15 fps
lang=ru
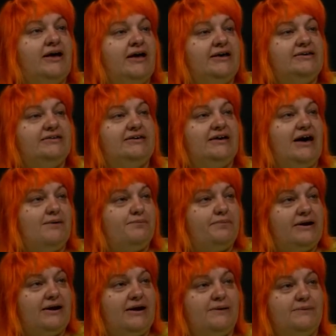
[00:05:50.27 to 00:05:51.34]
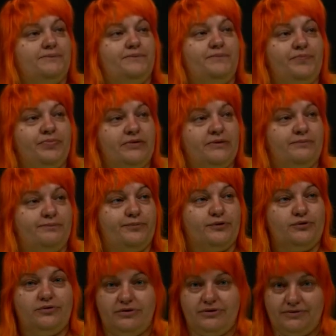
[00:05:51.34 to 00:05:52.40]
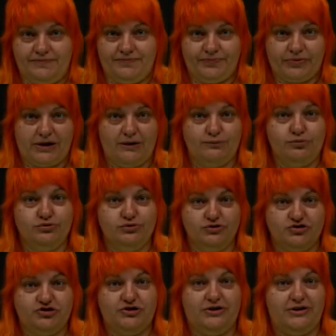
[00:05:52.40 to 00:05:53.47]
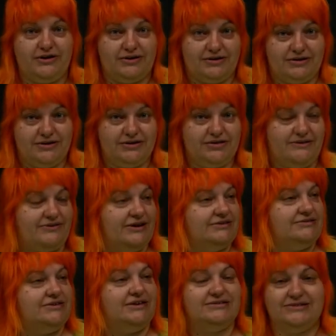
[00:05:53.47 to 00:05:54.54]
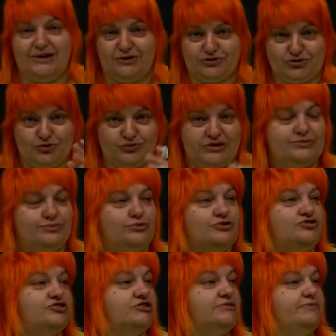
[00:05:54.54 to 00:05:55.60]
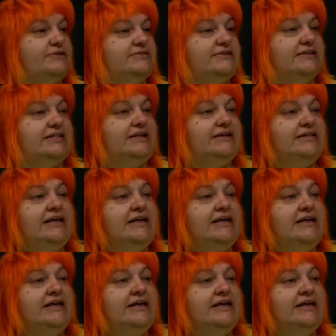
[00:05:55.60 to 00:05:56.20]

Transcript: Я прям про будущее, и давайте, я знаю, что у нас будет через 50 лет.